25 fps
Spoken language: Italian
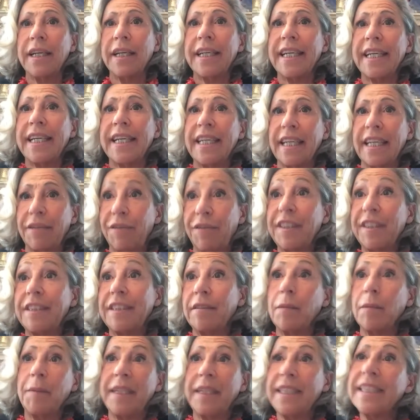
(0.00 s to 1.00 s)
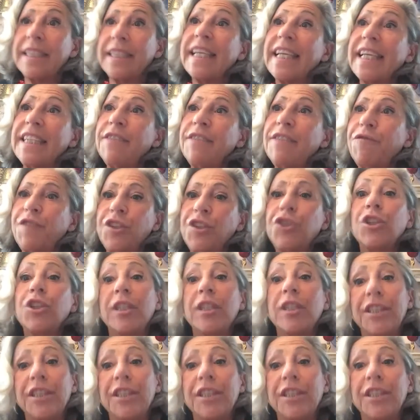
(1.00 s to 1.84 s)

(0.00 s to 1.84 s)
che effettivamente è difficile